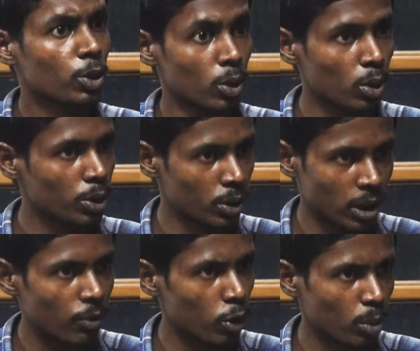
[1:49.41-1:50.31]
সদস্য
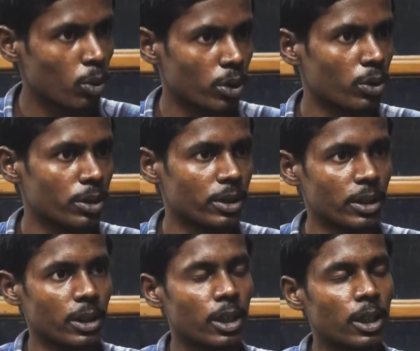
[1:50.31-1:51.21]
যারা ফরম করি
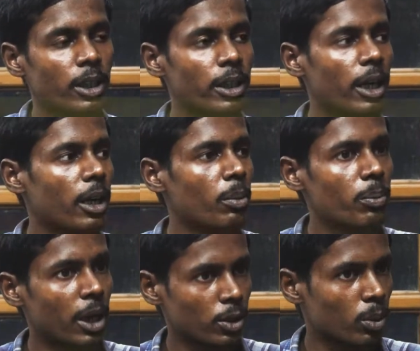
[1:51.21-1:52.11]
হয়েছে এরা
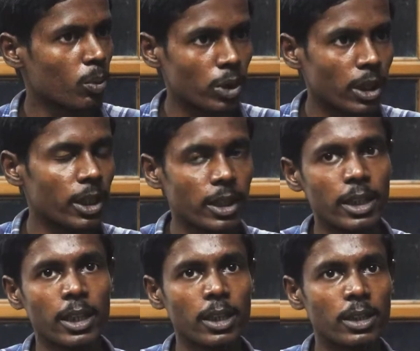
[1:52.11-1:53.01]
প্রায় সময় বইয়ে ইয়া
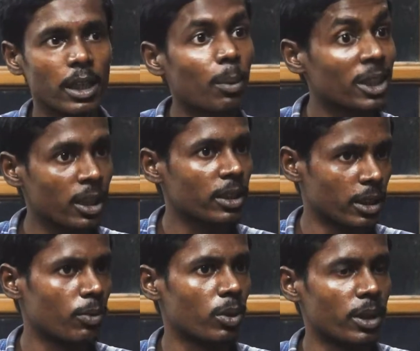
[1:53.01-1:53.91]
নেয় যারা বাসাত
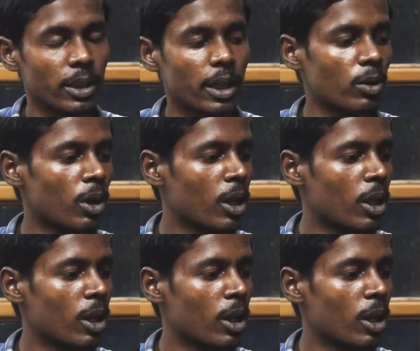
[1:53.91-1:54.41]
নিয়ে পড়ে এরা